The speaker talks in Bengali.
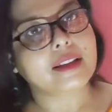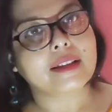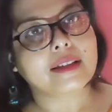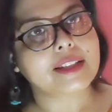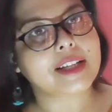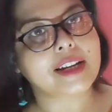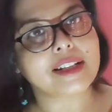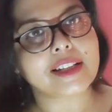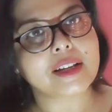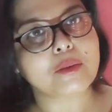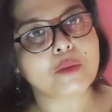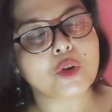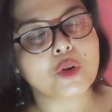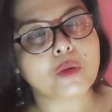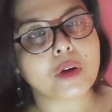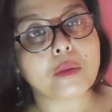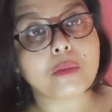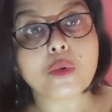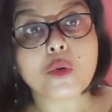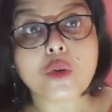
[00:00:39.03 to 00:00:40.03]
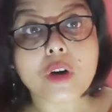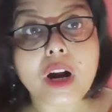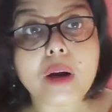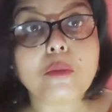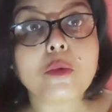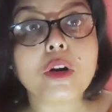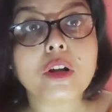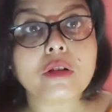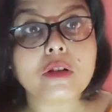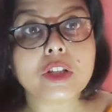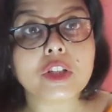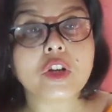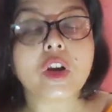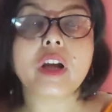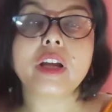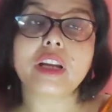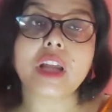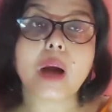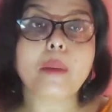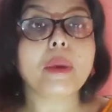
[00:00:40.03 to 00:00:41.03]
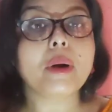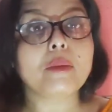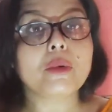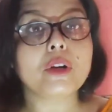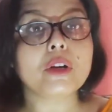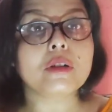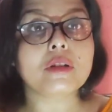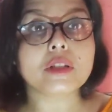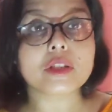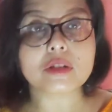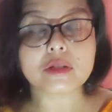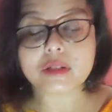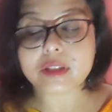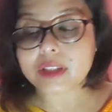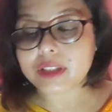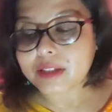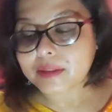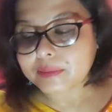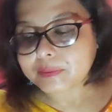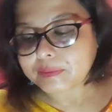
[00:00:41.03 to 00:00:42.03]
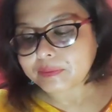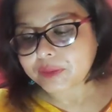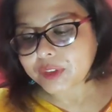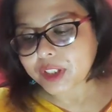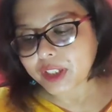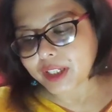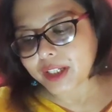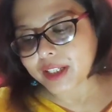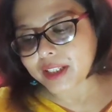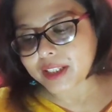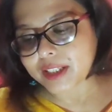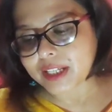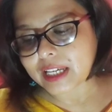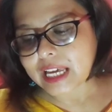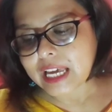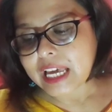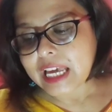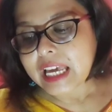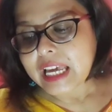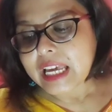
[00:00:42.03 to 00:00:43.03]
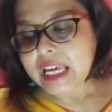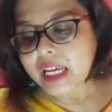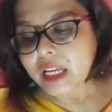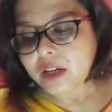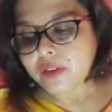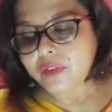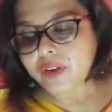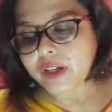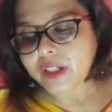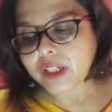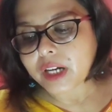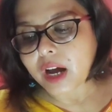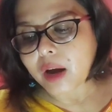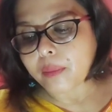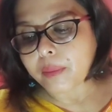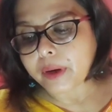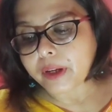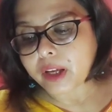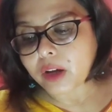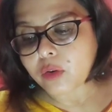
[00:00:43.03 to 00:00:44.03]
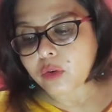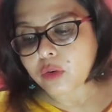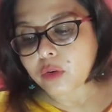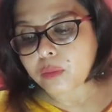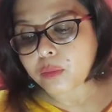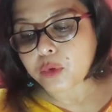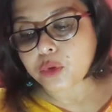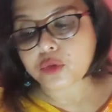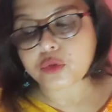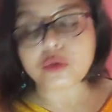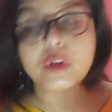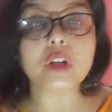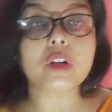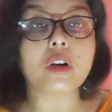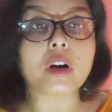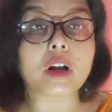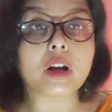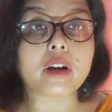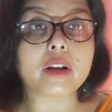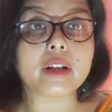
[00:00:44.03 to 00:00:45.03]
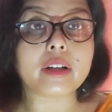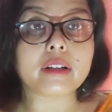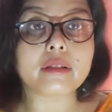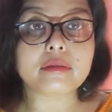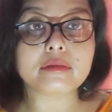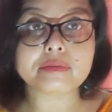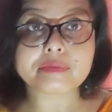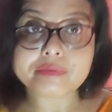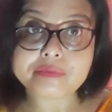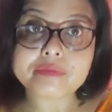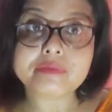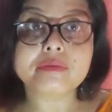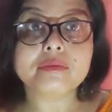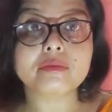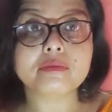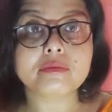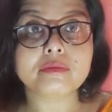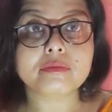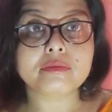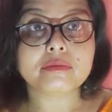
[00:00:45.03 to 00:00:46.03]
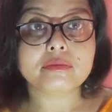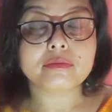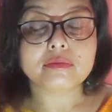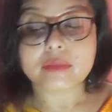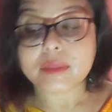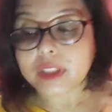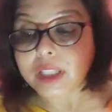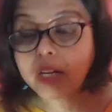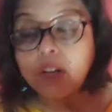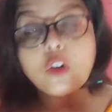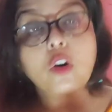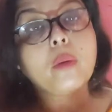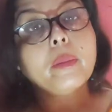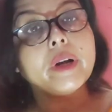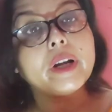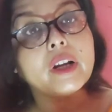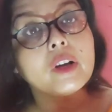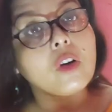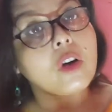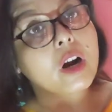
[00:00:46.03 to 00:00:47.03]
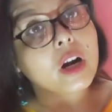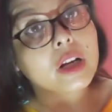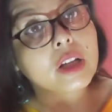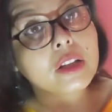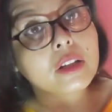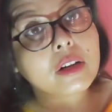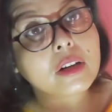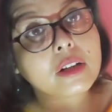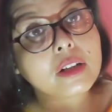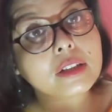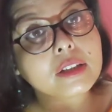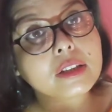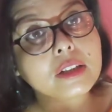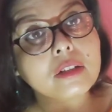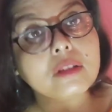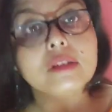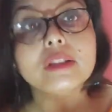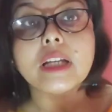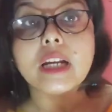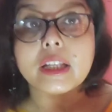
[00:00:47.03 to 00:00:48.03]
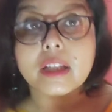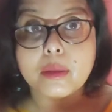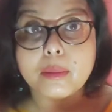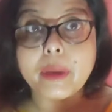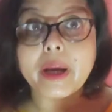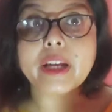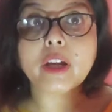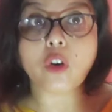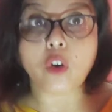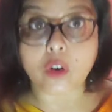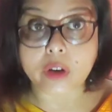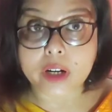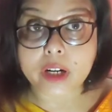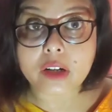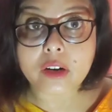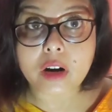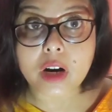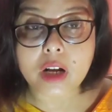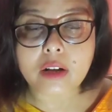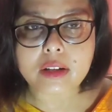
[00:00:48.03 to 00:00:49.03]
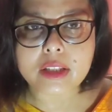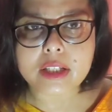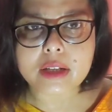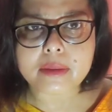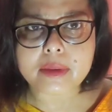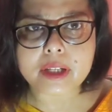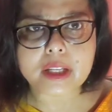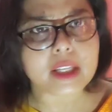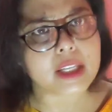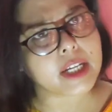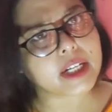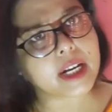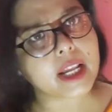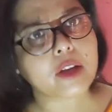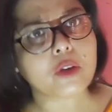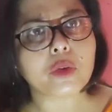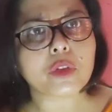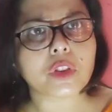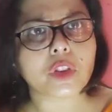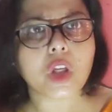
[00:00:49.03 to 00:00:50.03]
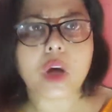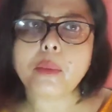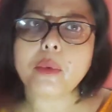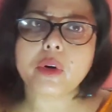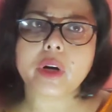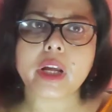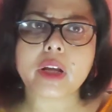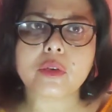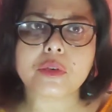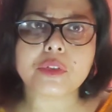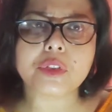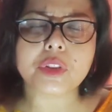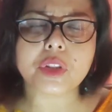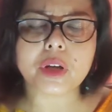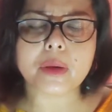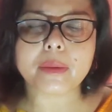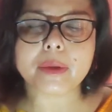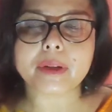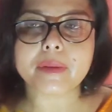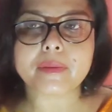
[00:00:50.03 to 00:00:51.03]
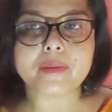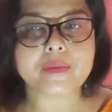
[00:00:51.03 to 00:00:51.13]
যার যার মনোভাব ওনার মনে হয়েছে হয়নি আমার মনে হয়েছে হয়েছে ঠিক আছে ইনফ্যাক্ট আপনাকে কোনো প্রশ্নই করা হয়নি তাহলে কমেন্টটা করার কি দরকার ছিল তাহলে কি বাই অর্ডার করা হয়েছে আমাকে এটাই করতে হবে ওটাই করতে হবে